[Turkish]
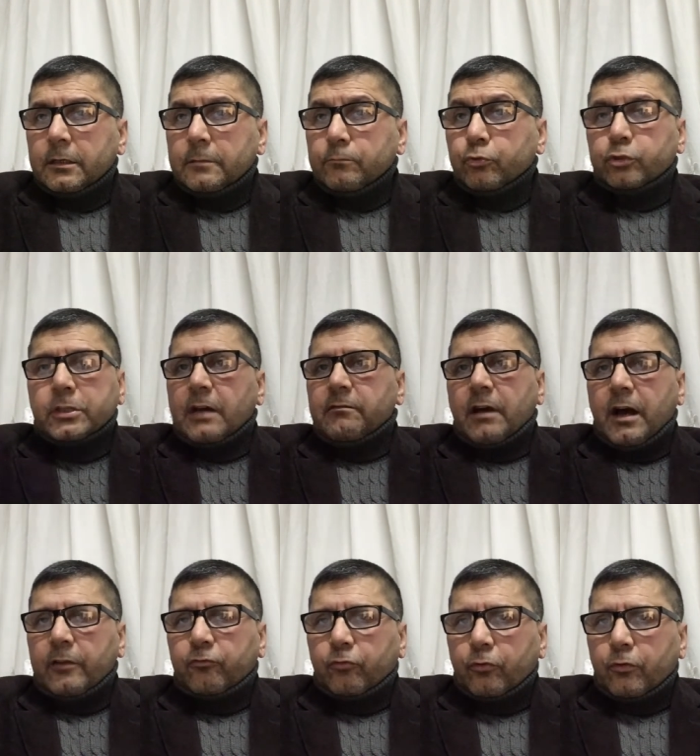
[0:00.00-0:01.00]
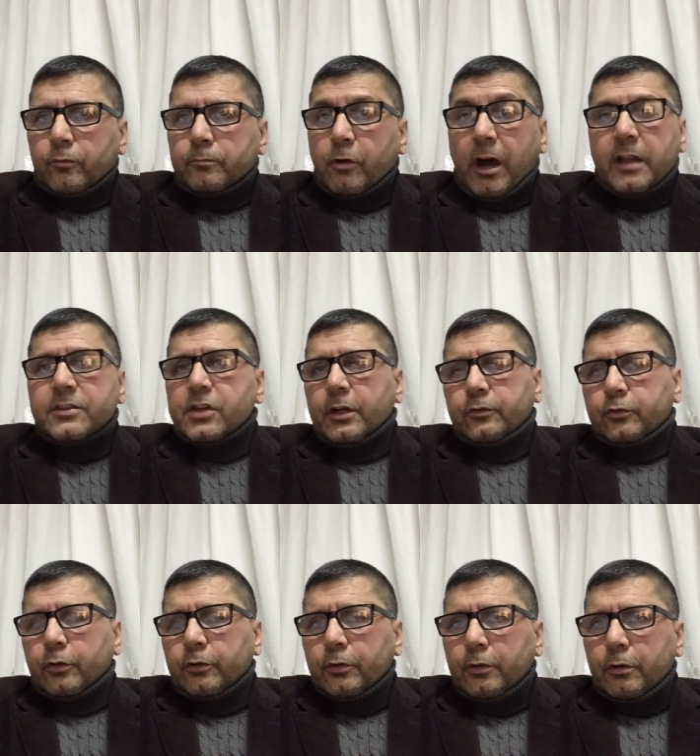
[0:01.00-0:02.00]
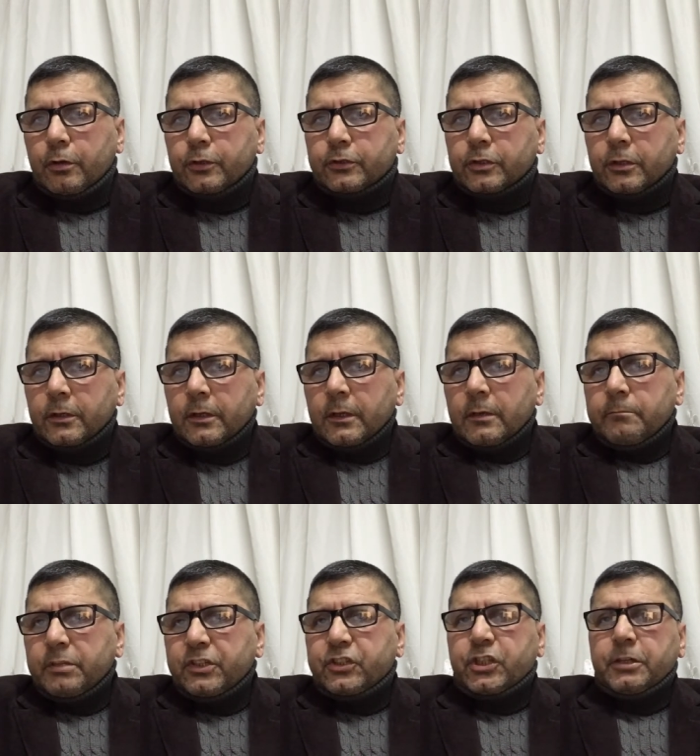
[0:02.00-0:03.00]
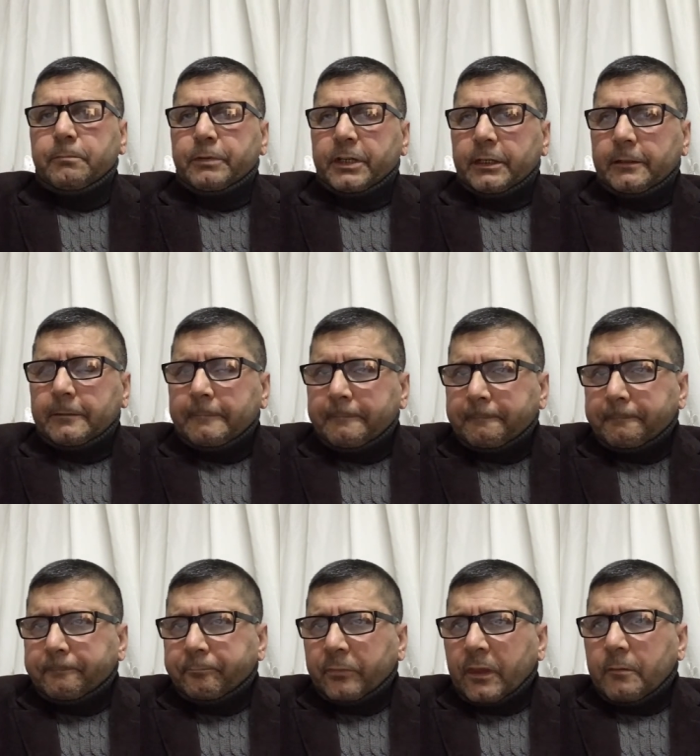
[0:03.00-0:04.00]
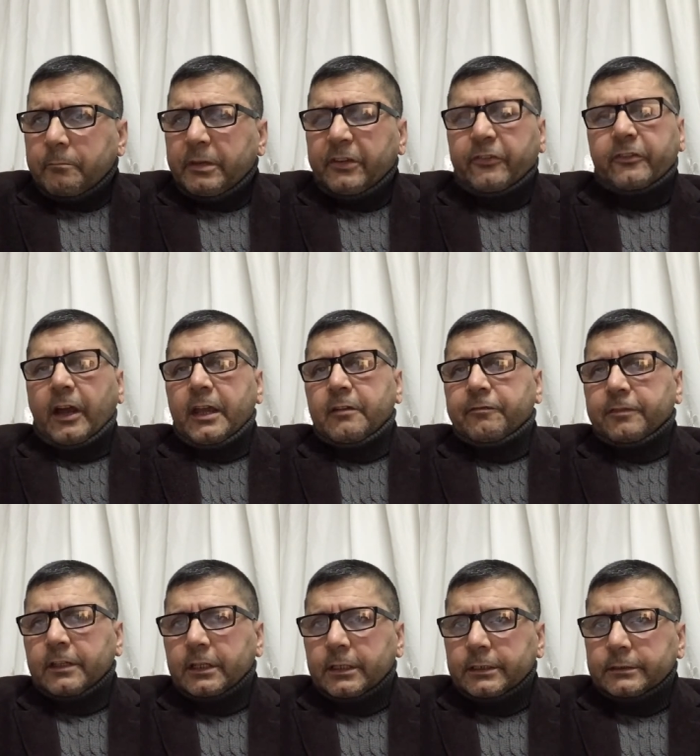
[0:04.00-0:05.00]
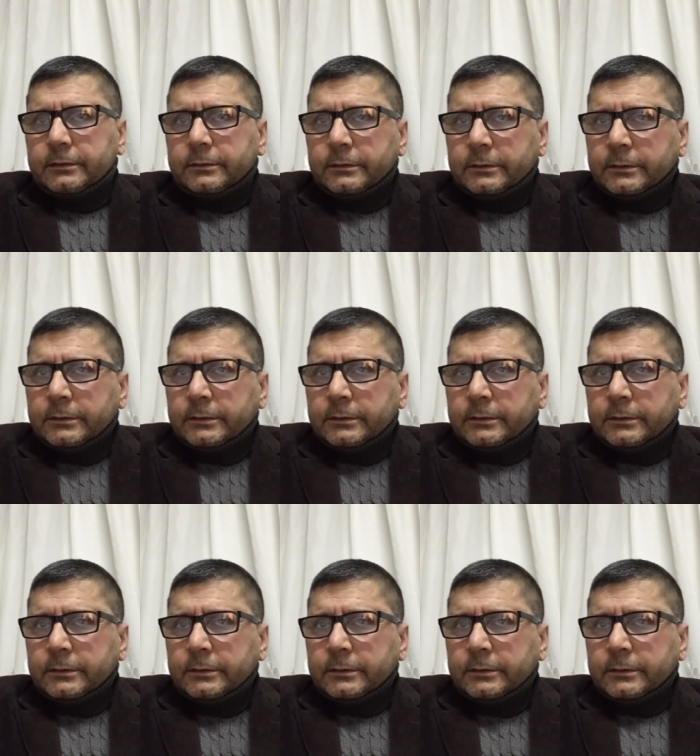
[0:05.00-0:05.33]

bu tevazu, bu alçak gönüllülük bir kibrin, bir zayıflığın,